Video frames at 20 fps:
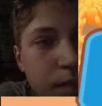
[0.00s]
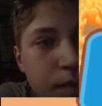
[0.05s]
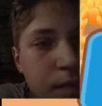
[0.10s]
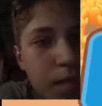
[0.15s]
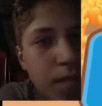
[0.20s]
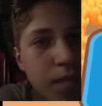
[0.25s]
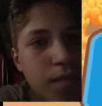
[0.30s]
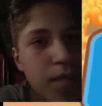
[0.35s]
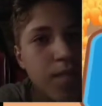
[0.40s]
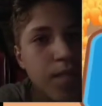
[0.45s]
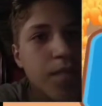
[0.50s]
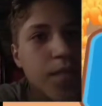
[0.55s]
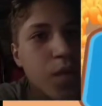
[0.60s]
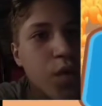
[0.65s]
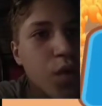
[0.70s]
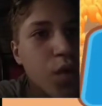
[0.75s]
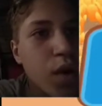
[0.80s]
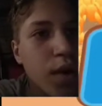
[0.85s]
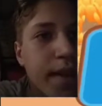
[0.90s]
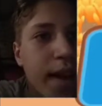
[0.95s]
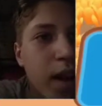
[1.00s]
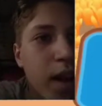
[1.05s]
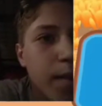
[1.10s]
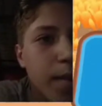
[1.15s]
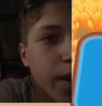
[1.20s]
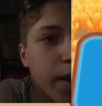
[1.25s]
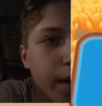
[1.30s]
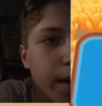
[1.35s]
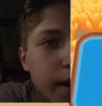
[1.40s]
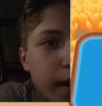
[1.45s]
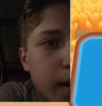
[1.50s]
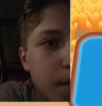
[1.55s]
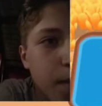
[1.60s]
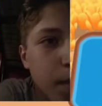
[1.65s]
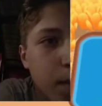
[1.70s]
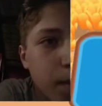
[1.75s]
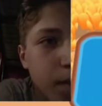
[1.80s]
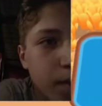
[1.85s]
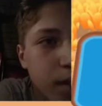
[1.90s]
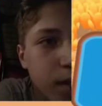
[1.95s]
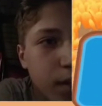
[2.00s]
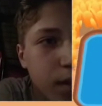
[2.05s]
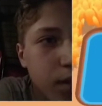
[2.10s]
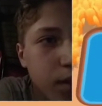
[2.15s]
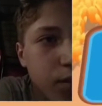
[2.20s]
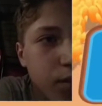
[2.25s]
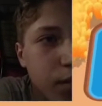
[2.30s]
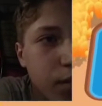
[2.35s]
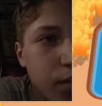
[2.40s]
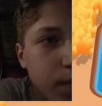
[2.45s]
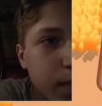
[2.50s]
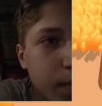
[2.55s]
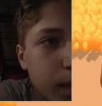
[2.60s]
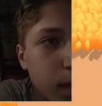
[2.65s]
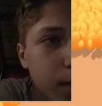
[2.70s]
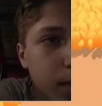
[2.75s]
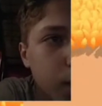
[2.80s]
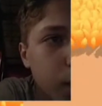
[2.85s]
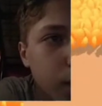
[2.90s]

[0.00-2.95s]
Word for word: Quel Dynamic raga, mi ha abbastanza rotto le palle, ve lo dico.